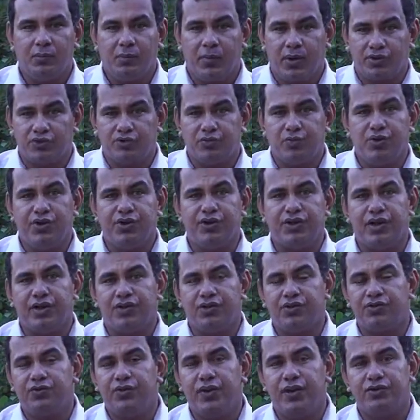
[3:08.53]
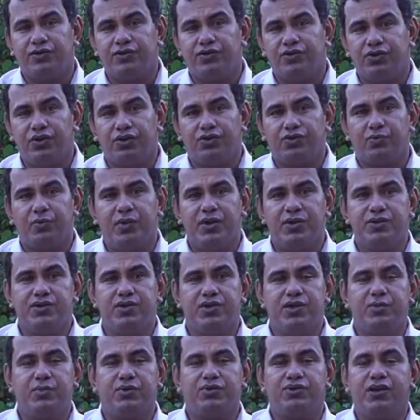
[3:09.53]
Mas muitas vezes nós
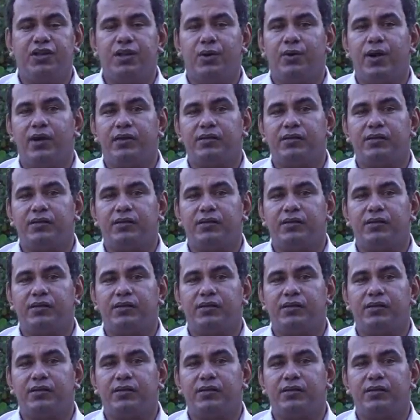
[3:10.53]
pedimos e não